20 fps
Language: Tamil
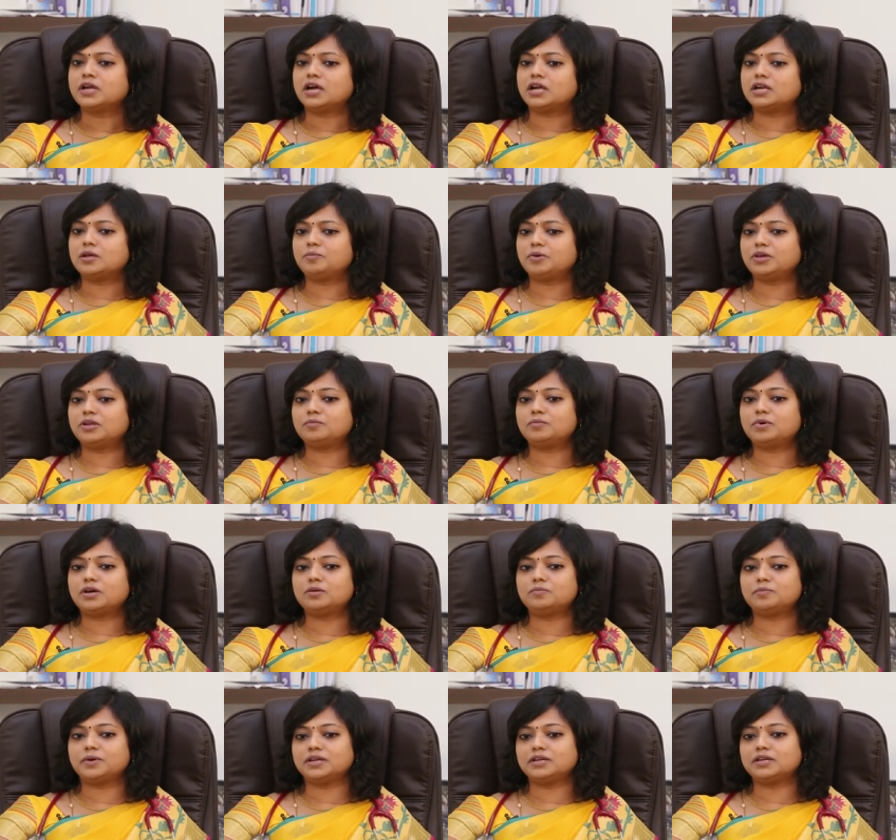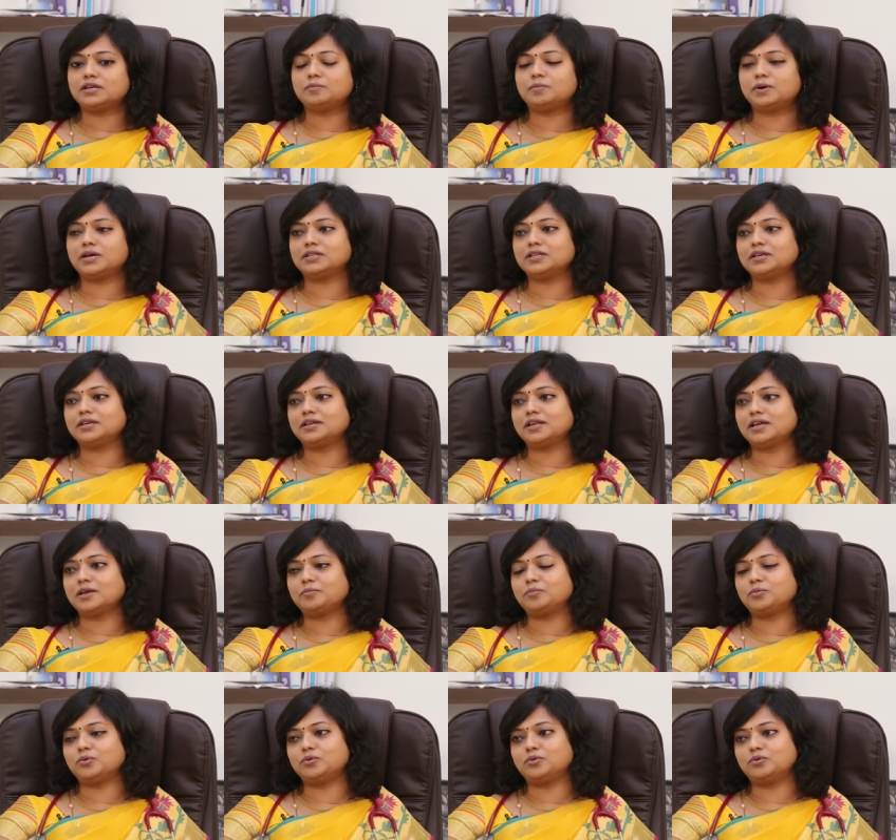ஆனால் பெரும்பாலும் பெண்கள் பார்த்தீங்கன்னா
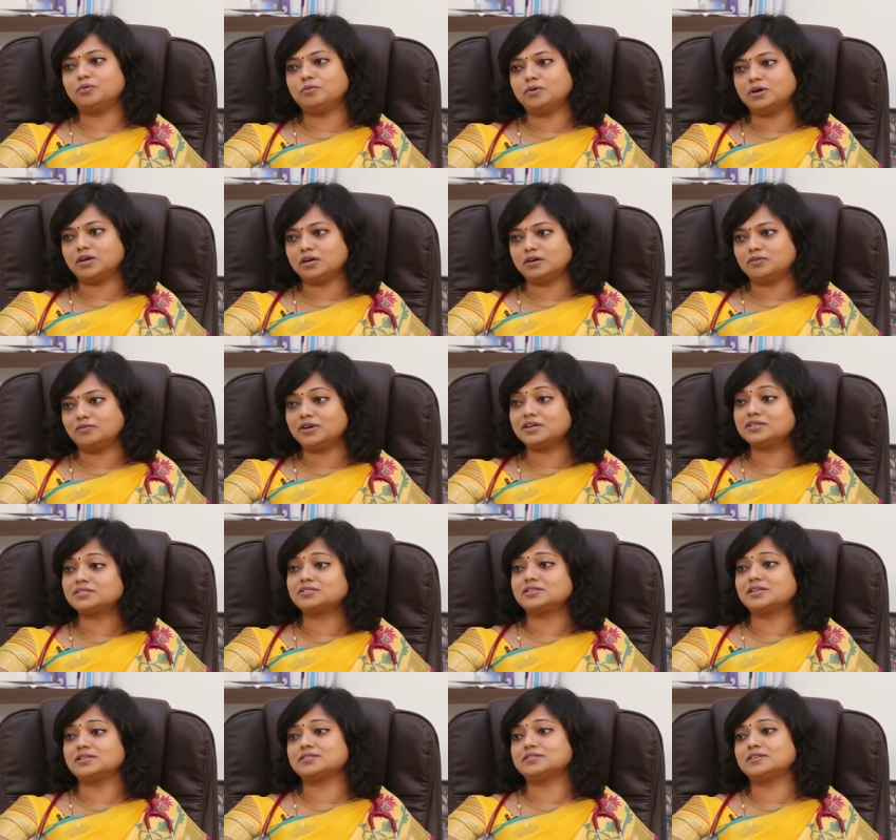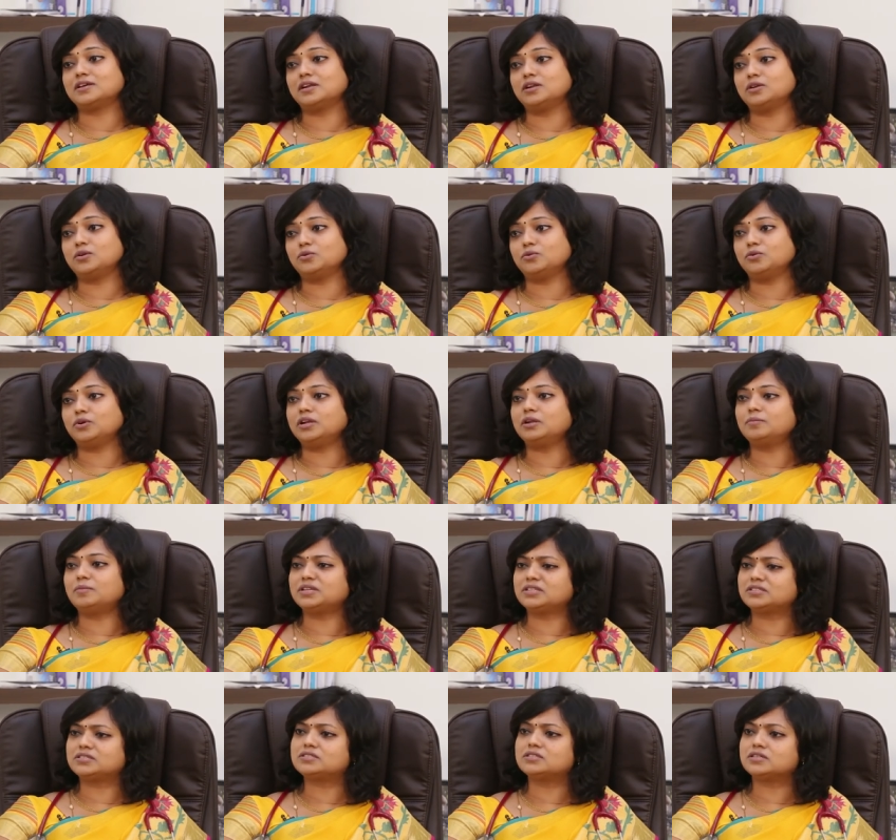இப்போது ஒர்க் ஸ்ட்ரெஸ்னாலையும் இல்லை
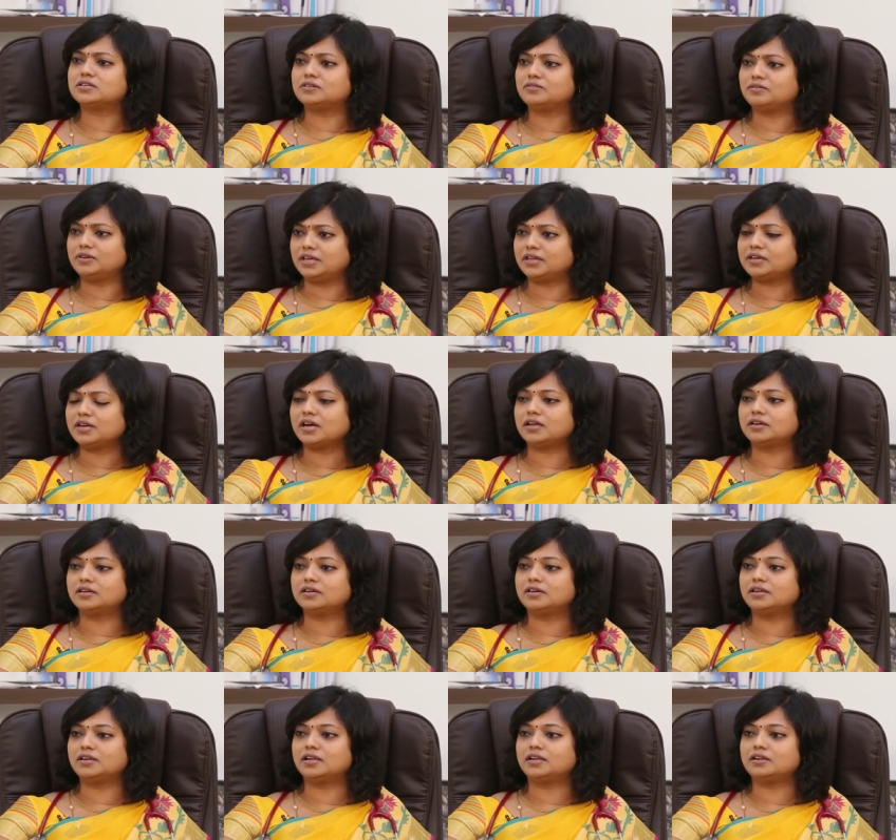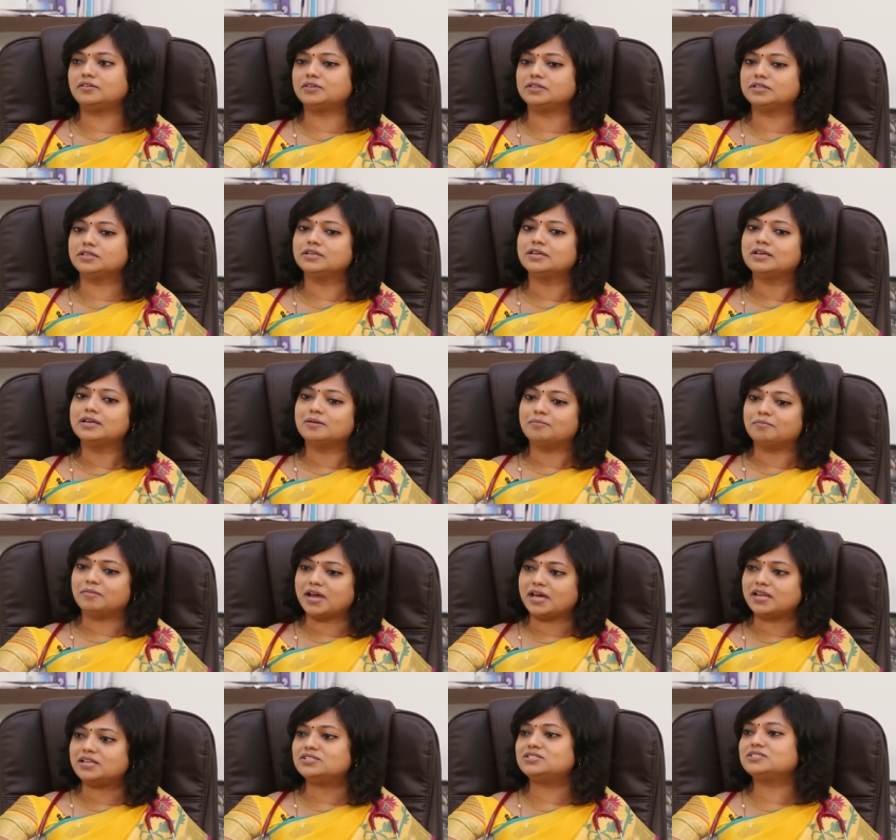மற்ற வேறு காரணங்கள்னாலும் வந்து
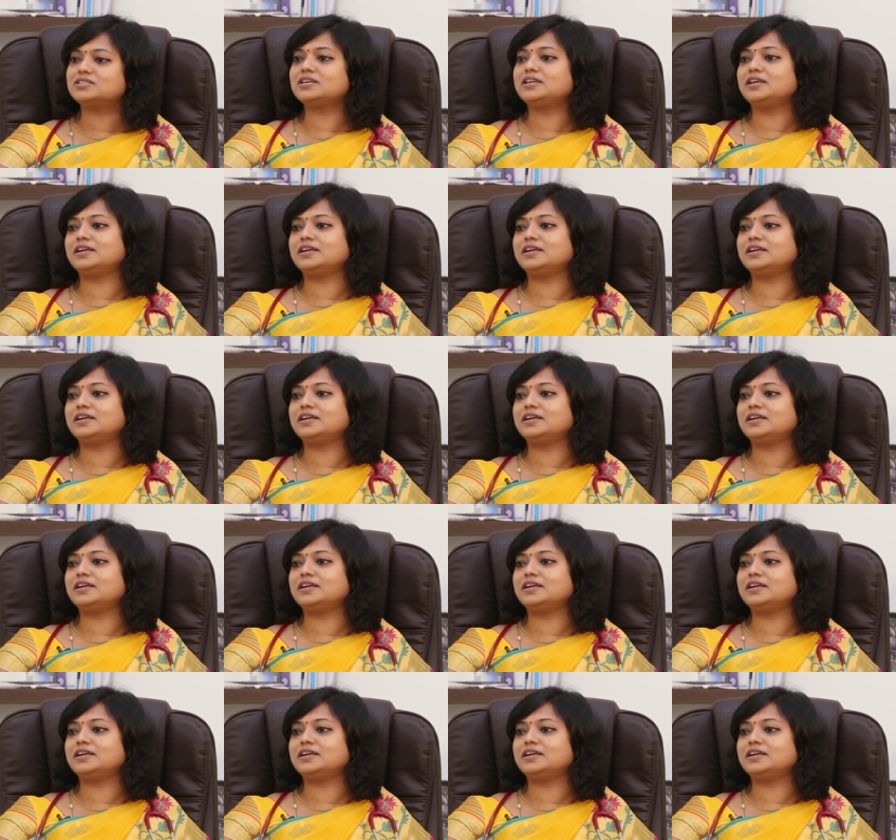மேரேஜஸே